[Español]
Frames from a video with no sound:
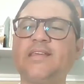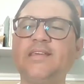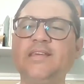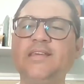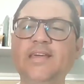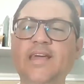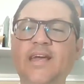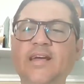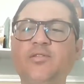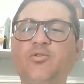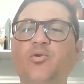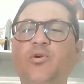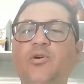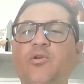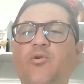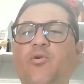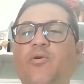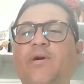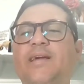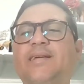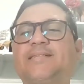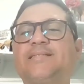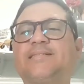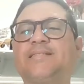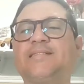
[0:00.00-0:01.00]
Y esto es
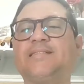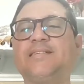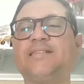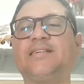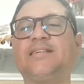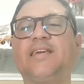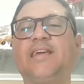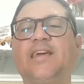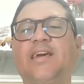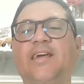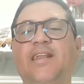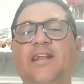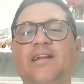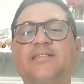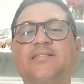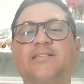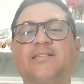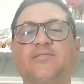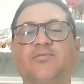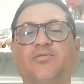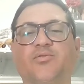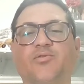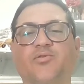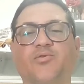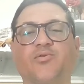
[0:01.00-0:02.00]
lo que sí quiere el
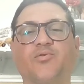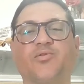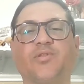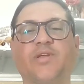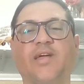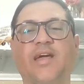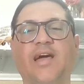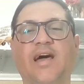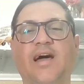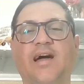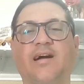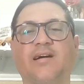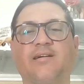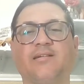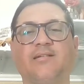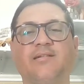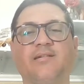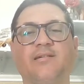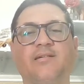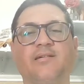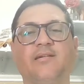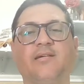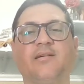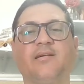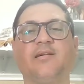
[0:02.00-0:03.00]
Señor que usted haga.
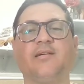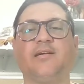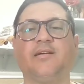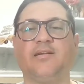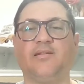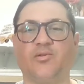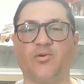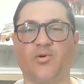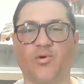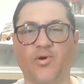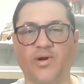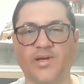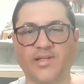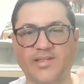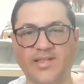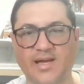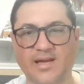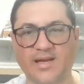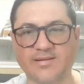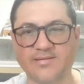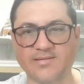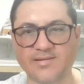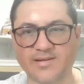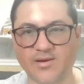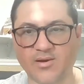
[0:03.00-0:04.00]
Y no
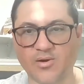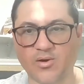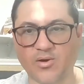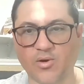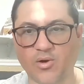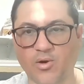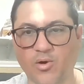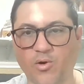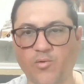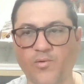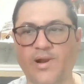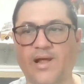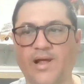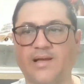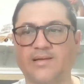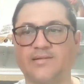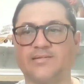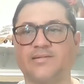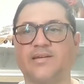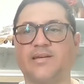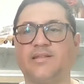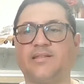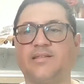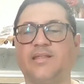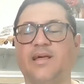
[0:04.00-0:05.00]
estas
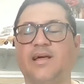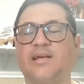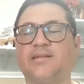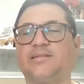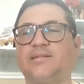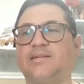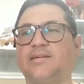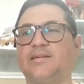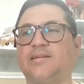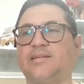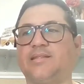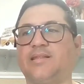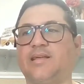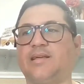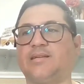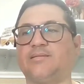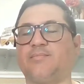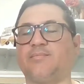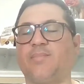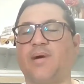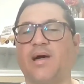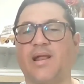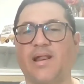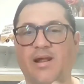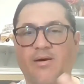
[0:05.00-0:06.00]
obras, estas,
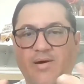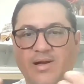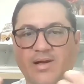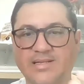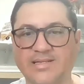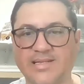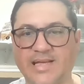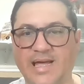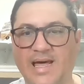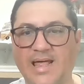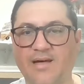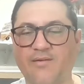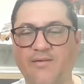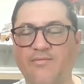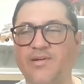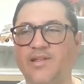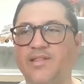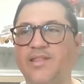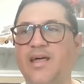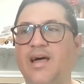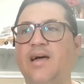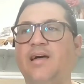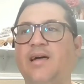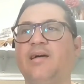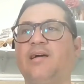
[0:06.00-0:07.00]
estas barrabasadas,
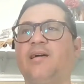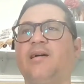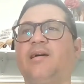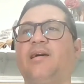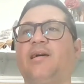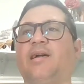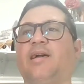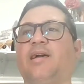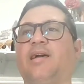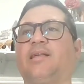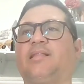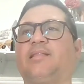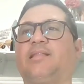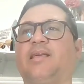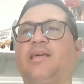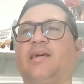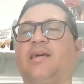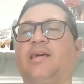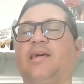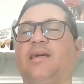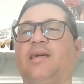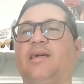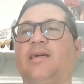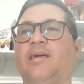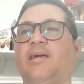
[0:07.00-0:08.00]
¿verdad?
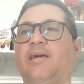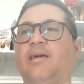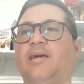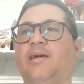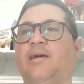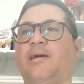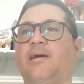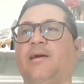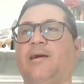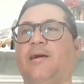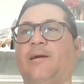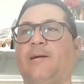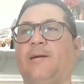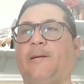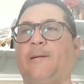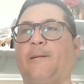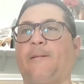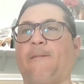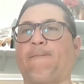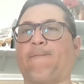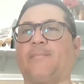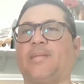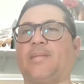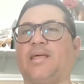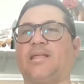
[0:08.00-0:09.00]
Este, eh,
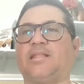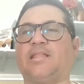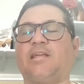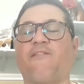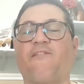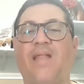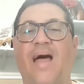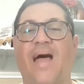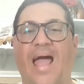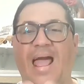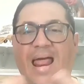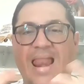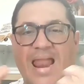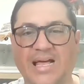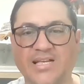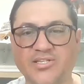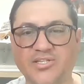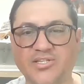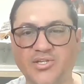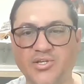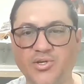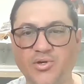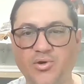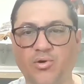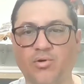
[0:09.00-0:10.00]
esta
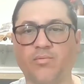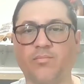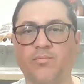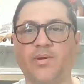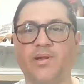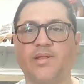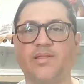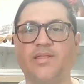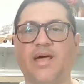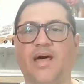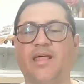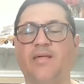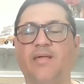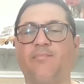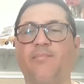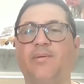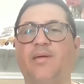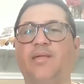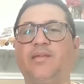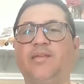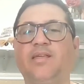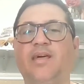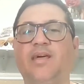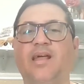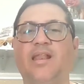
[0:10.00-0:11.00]
flagelación, ¿verdad?
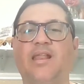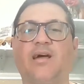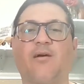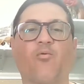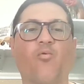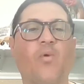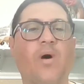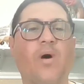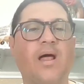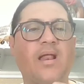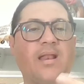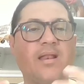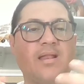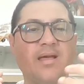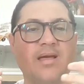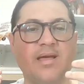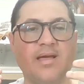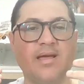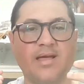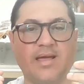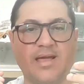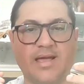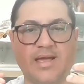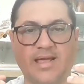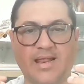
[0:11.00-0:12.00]
medida en la cual
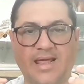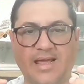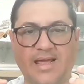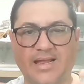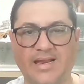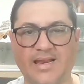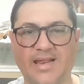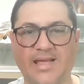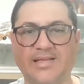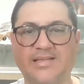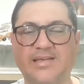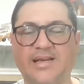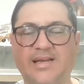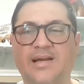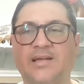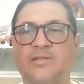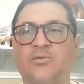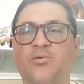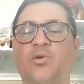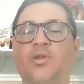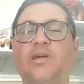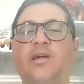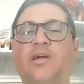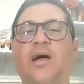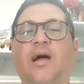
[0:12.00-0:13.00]
eh, la Iglesia
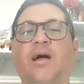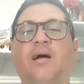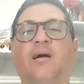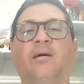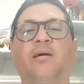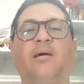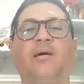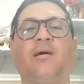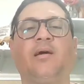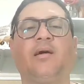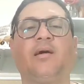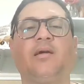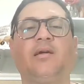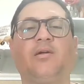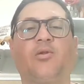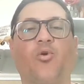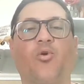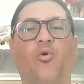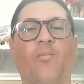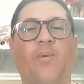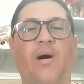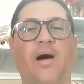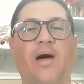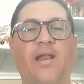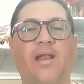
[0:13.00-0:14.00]
Católica y
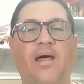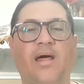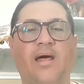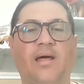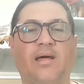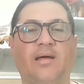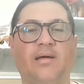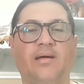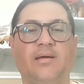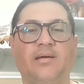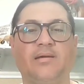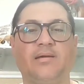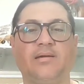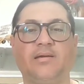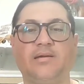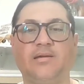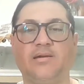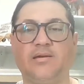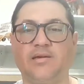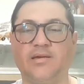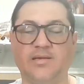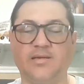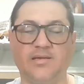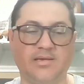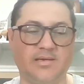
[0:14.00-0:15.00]
Romana
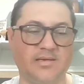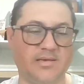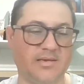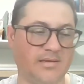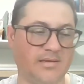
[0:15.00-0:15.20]
y,